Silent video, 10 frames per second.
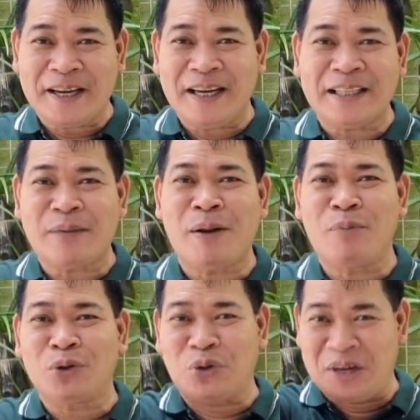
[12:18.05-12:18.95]
click na bell
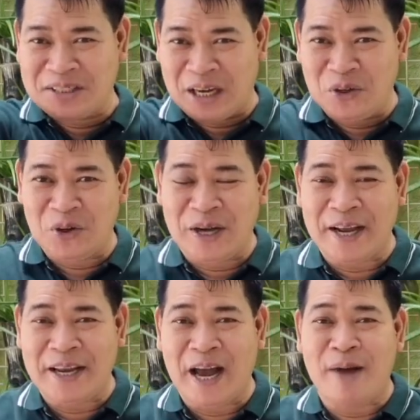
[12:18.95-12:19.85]
button nang sa kanon
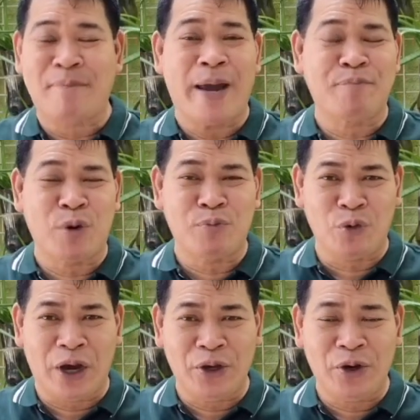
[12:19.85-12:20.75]
ay uh, ma-inform
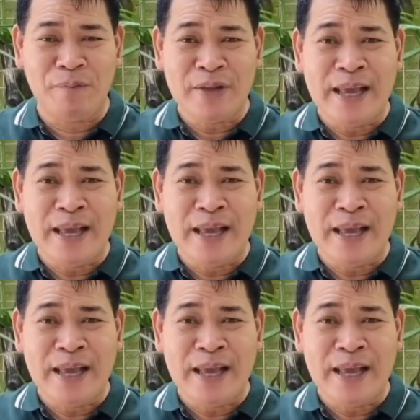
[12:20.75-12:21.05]
po kayo